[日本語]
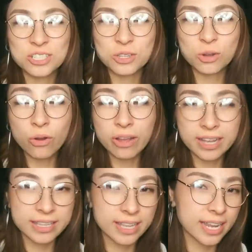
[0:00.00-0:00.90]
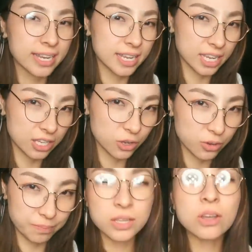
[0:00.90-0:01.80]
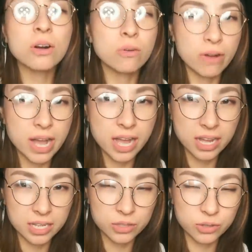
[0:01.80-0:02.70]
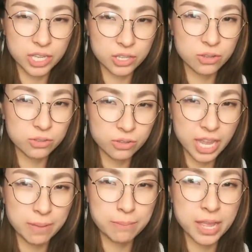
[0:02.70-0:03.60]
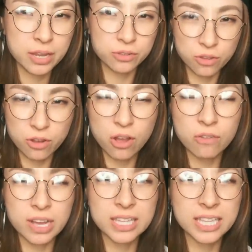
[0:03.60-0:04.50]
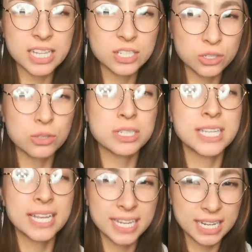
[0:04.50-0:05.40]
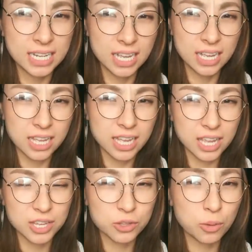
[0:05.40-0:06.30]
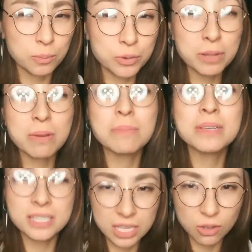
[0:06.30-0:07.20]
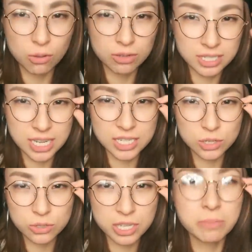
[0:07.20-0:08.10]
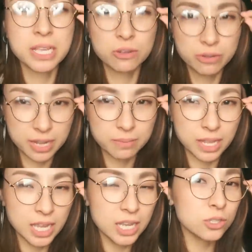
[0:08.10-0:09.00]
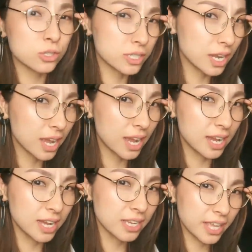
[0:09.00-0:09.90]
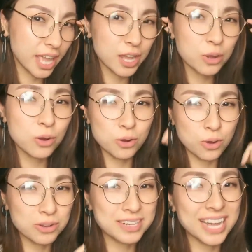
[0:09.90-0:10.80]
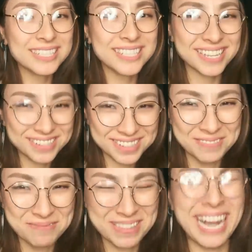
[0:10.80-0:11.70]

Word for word: すちょっと声が出ないんだけど今日はあの昨日のキャンメイクのファンデーションの下に、えーと、プリマビスタの下地をしてみたのねそしたら結構ロングラスティック